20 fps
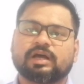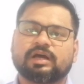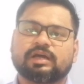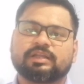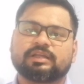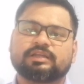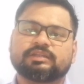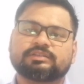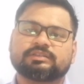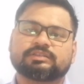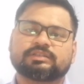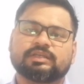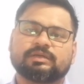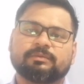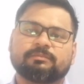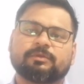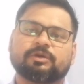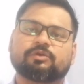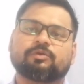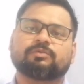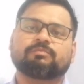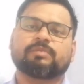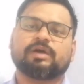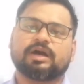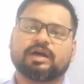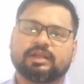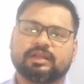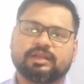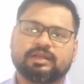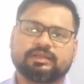का रेंज से मेरे को
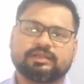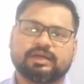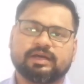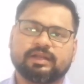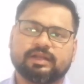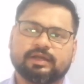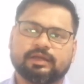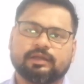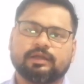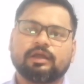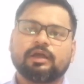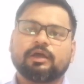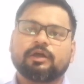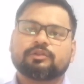बाहर नहीं जाना है